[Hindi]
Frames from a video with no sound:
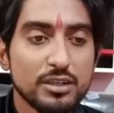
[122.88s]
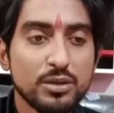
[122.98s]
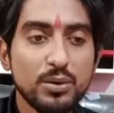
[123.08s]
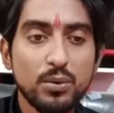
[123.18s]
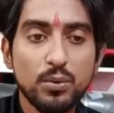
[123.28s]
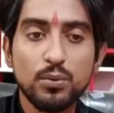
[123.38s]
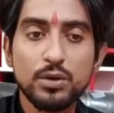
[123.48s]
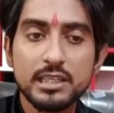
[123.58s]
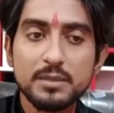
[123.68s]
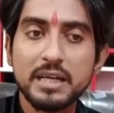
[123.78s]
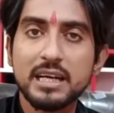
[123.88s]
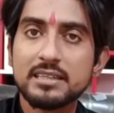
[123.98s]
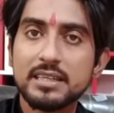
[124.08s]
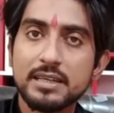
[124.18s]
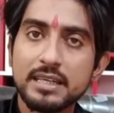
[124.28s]
तो इस प्रकार
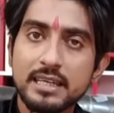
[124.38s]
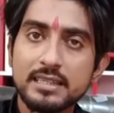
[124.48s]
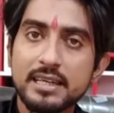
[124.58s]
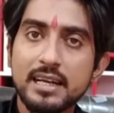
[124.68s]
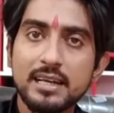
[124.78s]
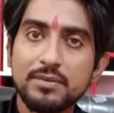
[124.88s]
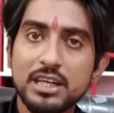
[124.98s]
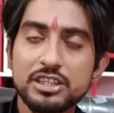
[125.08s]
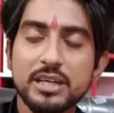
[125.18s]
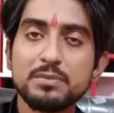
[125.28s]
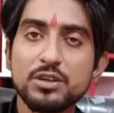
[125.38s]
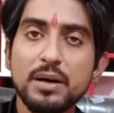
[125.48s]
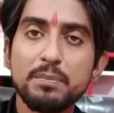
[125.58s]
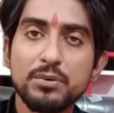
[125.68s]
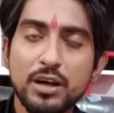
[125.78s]
से इनके चैनल का वॉच टाइम जो
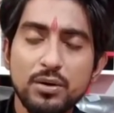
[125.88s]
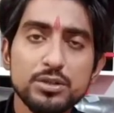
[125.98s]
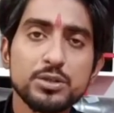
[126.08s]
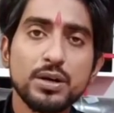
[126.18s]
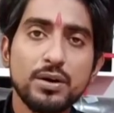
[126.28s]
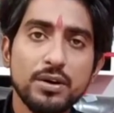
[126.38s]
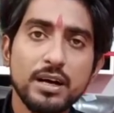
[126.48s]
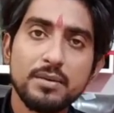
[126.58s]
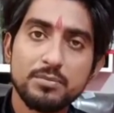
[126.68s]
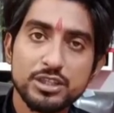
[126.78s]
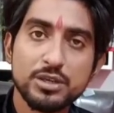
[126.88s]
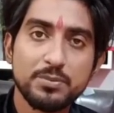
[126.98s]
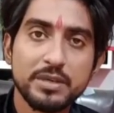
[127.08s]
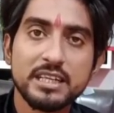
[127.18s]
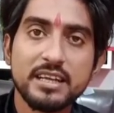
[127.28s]
है पूरा हो चुका होगा मुझे
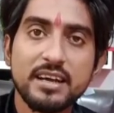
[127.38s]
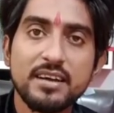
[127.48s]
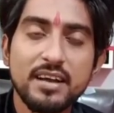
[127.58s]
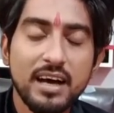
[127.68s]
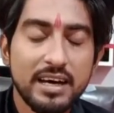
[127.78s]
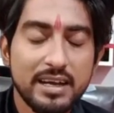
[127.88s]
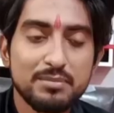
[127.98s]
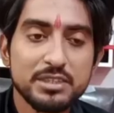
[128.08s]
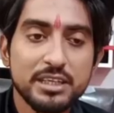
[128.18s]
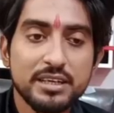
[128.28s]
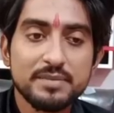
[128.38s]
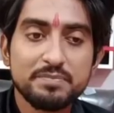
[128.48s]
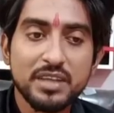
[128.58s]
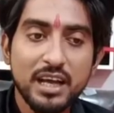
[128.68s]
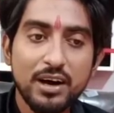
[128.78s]
उम्मीद है आराम से
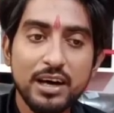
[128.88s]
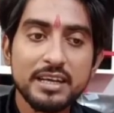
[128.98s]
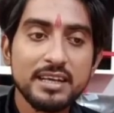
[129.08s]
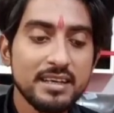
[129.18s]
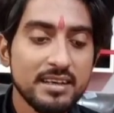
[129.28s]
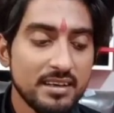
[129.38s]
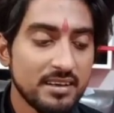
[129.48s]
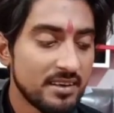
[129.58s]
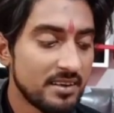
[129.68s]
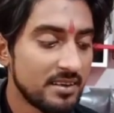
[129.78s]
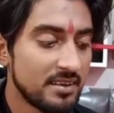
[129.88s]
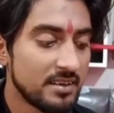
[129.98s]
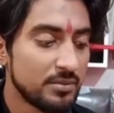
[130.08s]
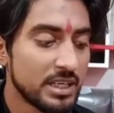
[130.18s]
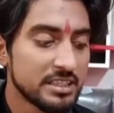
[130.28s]
और
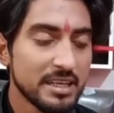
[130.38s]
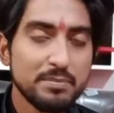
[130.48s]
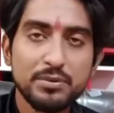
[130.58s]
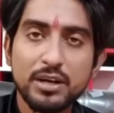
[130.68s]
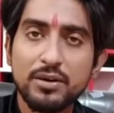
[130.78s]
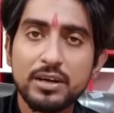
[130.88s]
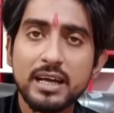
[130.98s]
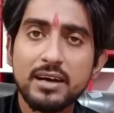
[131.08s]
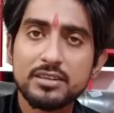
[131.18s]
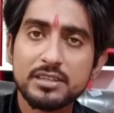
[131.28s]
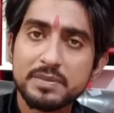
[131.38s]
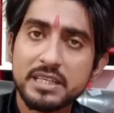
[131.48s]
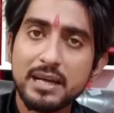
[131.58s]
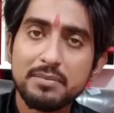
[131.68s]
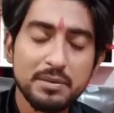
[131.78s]
वॉच टाइम पूरा हो गया और
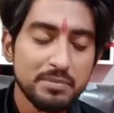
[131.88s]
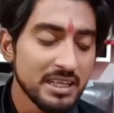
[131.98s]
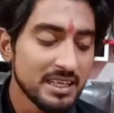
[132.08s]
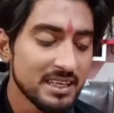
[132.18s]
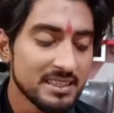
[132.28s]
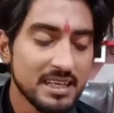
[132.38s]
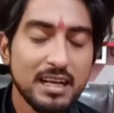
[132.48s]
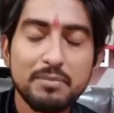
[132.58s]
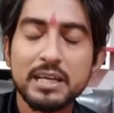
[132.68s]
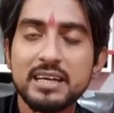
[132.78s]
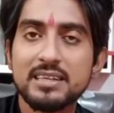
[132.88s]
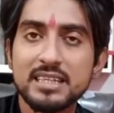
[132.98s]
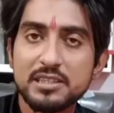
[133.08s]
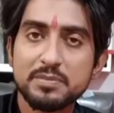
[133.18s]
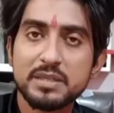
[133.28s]
सब्सक्राइबर भी इनके चैनल में एक
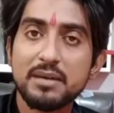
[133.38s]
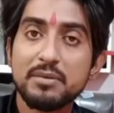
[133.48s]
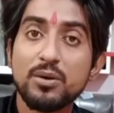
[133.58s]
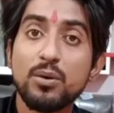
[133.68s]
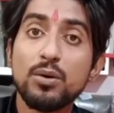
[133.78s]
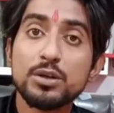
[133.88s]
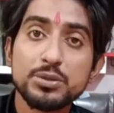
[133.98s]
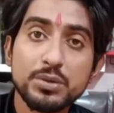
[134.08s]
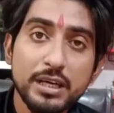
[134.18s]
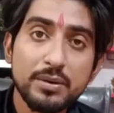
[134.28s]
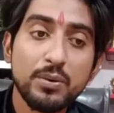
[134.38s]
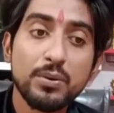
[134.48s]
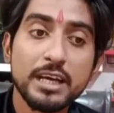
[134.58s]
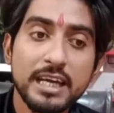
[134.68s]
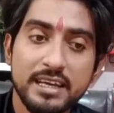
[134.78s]
हज़ार सब्सक्राइबर हो चुके
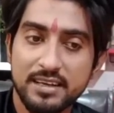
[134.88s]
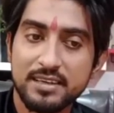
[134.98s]
होंगे